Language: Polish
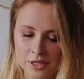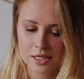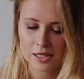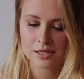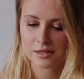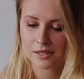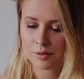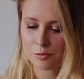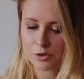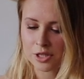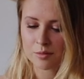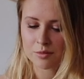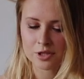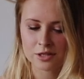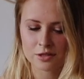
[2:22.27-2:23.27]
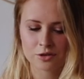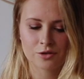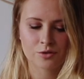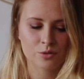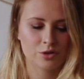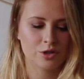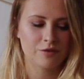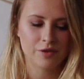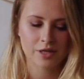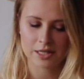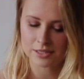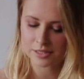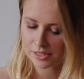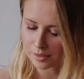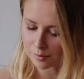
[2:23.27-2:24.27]
Teraz zajmujemy się tylko i wyłącznie
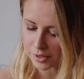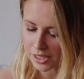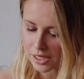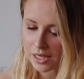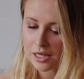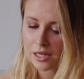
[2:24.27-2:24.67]
wegańskimi.